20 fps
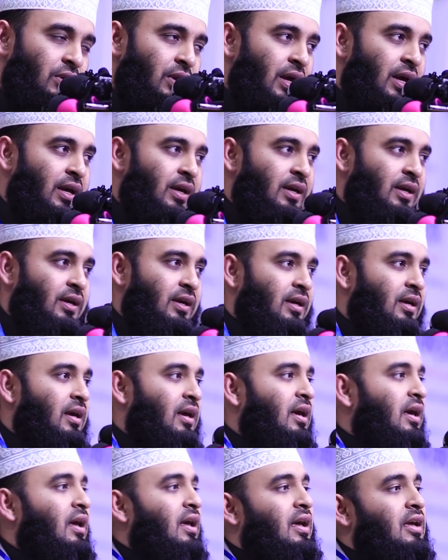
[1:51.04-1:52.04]
নেই
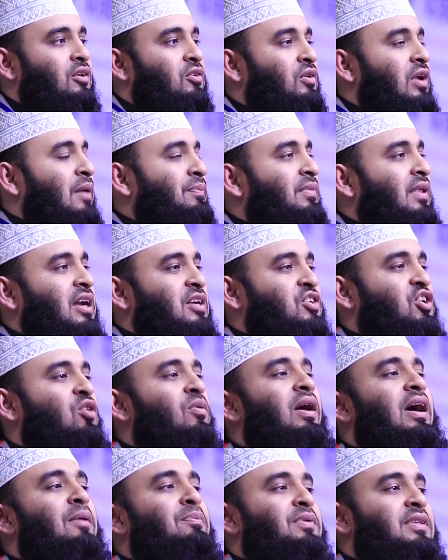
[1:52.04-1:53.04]
এজন্য আপনারা
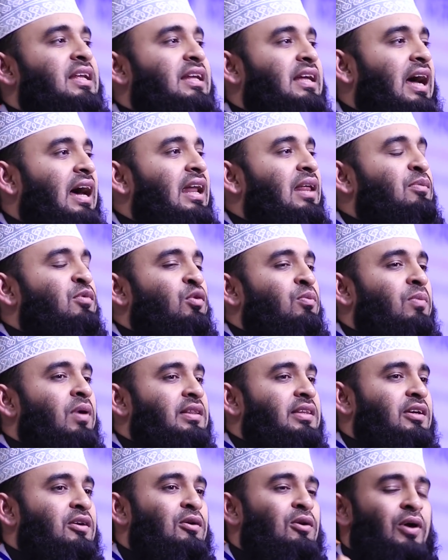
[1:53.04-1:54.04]
সবাই আপনাদের খালি
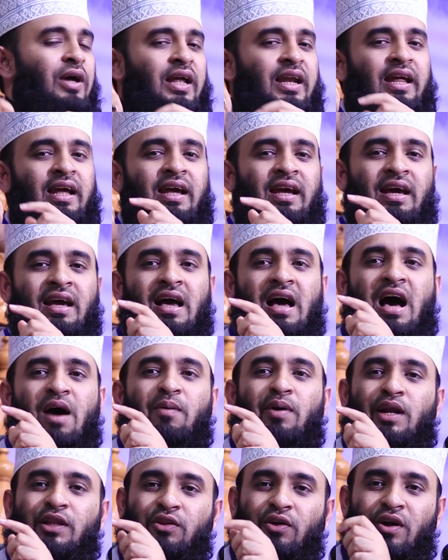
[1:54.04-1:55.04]
মোমবাতিগুলো এনে
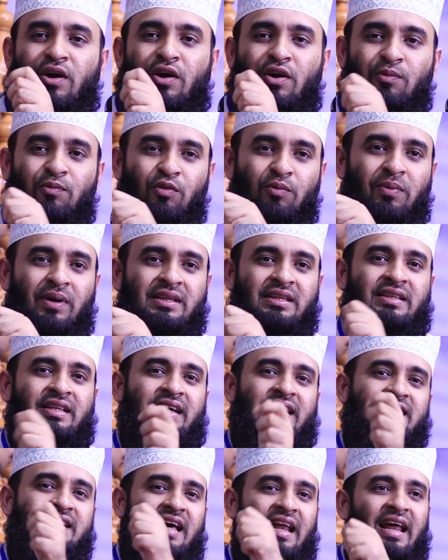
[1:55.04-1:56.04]
আমার ধরনা মোমবাতি
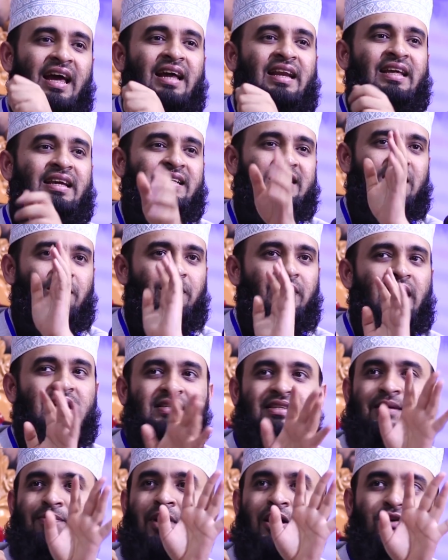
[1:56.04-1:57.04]
থেকে জ্বালায় নিয়ে যাবেন
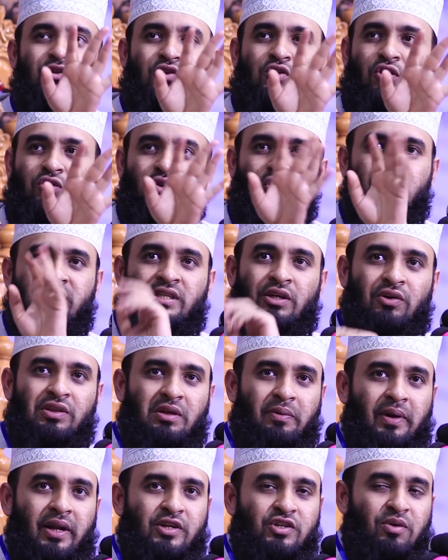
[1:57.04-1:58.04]
আজকে মানুষ কত হয়েছে
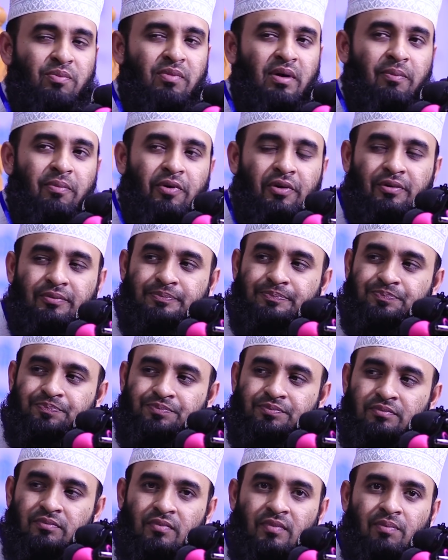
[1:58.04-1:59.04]
হইতে পারে সম্ভাব্য
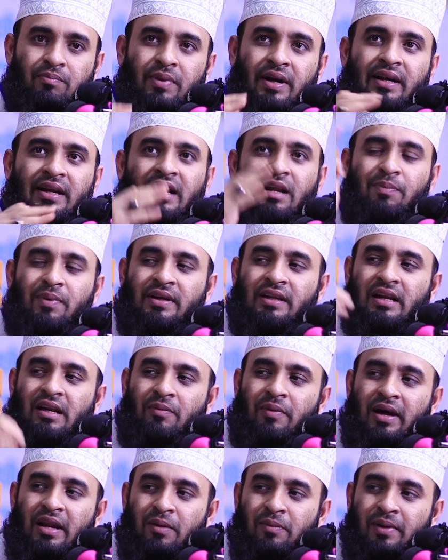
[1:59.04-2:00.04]
প্যান্ডেলে
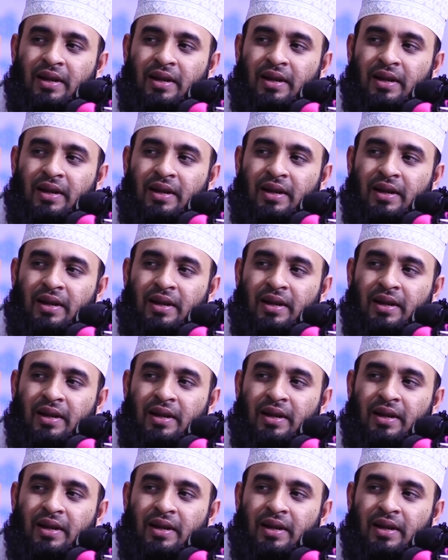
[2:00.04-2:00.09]
প্যান্ডেলের বাইরে